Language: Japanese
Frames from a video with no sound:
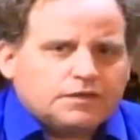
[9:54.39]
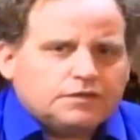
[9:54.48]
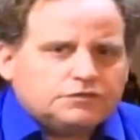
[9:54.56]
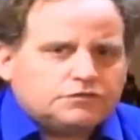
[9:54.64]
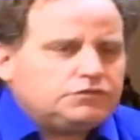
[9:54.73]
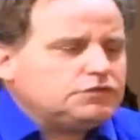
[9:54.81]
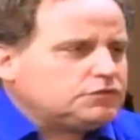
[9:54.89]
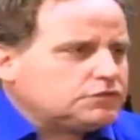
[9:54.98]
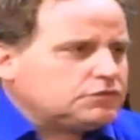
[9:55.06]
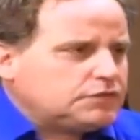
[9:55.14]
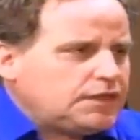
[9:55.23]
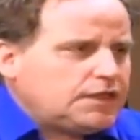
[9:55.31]
というこ
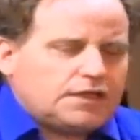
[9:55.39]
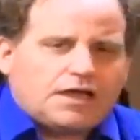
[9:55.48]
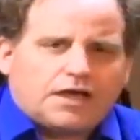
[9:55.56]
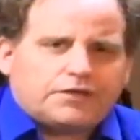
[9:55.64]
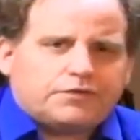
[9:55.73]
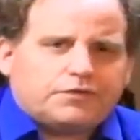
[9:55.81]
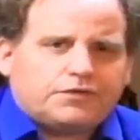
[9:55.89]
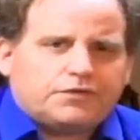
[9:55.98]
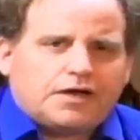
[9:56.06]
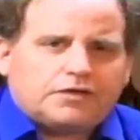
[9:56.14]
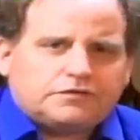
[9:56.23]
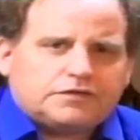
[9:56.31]
とであ
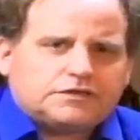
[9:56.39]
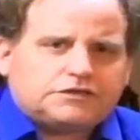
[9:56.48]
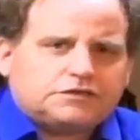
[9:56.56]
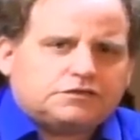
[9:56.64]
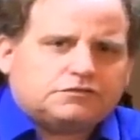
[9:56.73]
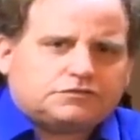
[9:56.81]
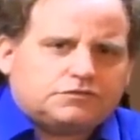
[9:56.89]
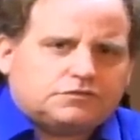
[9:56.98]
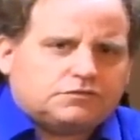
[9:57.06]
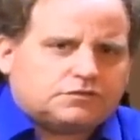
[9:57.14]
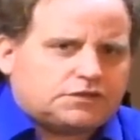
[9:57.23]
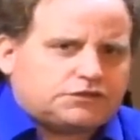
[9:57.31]
の人たちの
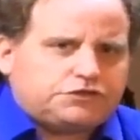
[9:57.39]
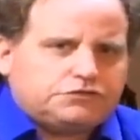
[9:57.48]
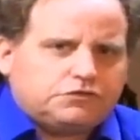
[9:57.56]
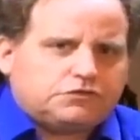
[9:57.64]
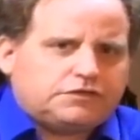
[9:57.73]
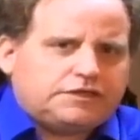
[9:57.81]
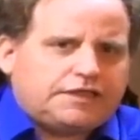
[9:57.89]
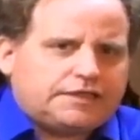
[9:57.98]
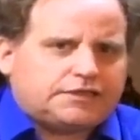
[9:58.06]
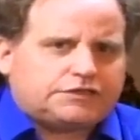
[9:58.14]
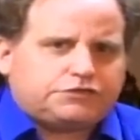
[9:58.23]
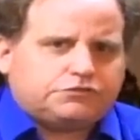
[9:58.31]
なんか中国に逃
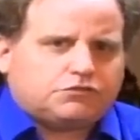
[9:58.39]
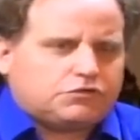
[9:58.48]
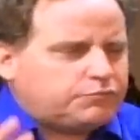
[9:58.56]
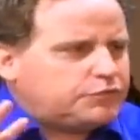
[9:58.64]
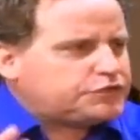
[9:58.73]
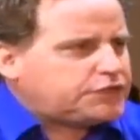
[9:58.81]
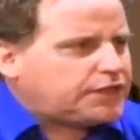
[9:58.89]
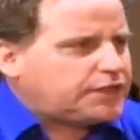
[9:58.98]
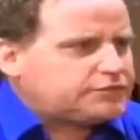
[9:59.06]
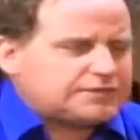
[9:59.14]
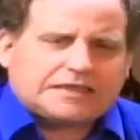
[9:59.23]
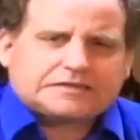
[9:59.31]
げて中国を持ち上
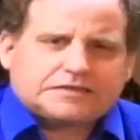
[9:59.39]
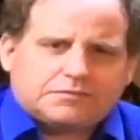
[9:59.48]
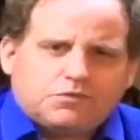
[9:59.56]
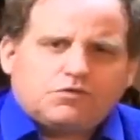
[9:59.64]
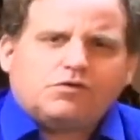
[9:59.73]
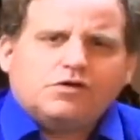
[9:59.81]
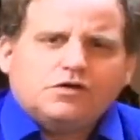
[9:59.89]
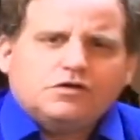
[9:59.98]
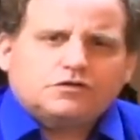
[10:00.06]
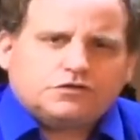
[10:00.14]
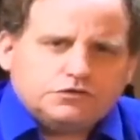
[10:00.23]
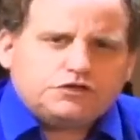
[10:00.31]
げる作戦も
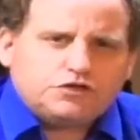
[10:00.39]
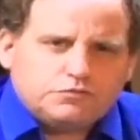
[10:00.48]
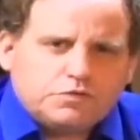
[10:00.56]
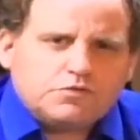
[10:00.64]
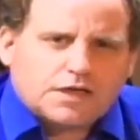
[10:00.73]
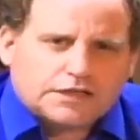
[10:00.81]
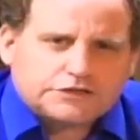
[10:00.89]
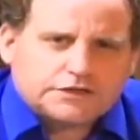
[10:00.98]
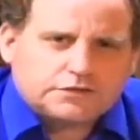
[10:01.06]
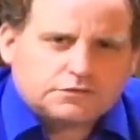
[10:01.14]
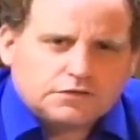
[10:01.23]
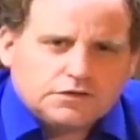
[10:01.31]
空中分解し
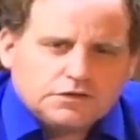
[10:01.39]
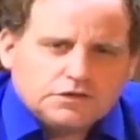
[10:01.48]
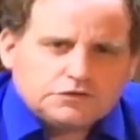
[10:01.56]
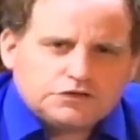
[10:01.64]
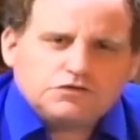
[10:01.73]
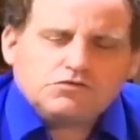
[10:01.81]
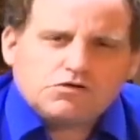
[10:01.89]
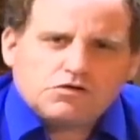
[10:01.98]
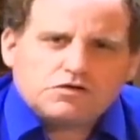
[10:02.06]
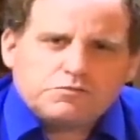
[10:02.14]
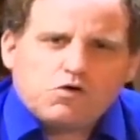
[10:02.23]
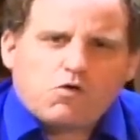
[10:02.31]
てる。中
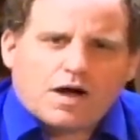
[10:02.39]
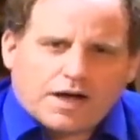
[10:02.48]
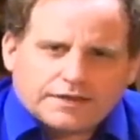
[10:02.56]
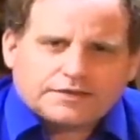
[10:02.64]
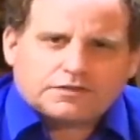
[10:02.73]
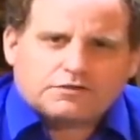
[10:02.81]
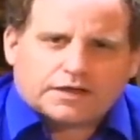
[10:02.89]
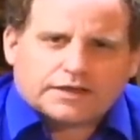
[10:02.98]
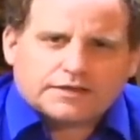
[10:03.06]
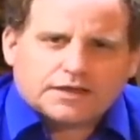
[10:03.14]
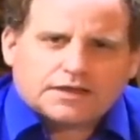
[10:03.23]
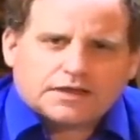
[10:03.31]
国も分かってるわ
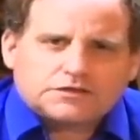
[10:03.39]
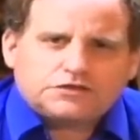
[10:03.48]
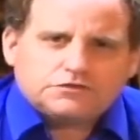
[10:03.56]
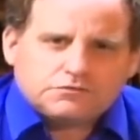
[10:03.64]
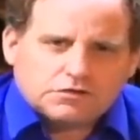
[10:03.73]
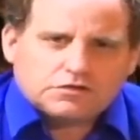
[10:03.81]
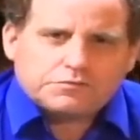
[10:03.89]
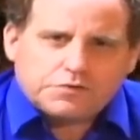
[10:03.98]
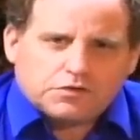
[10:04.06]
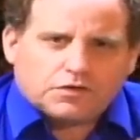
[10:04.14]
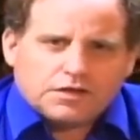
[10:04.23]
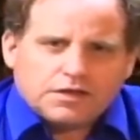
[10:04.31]
けだから、中国
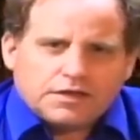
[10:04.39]
も